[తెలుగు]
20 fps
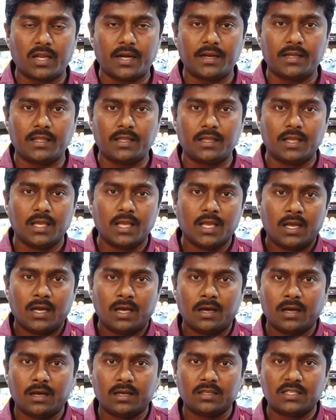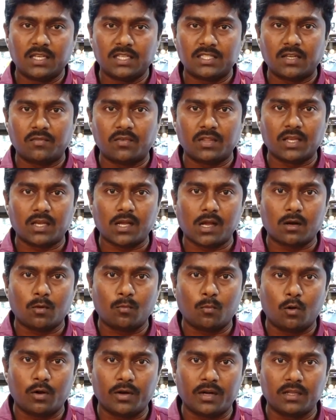ఇలాంటి చేసే విధంగా అక్కడ
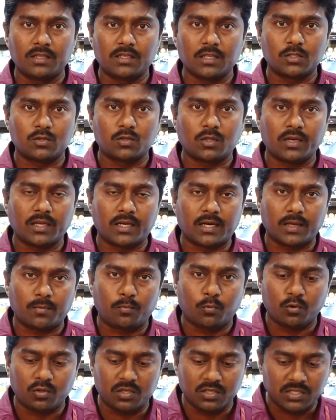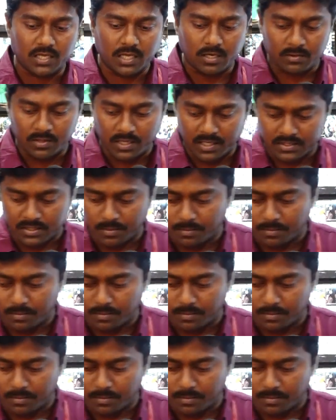మానిటరింగ్ చేస్తున్నారు ఇక్కడ పూర్తి స్థాయిలో దానికి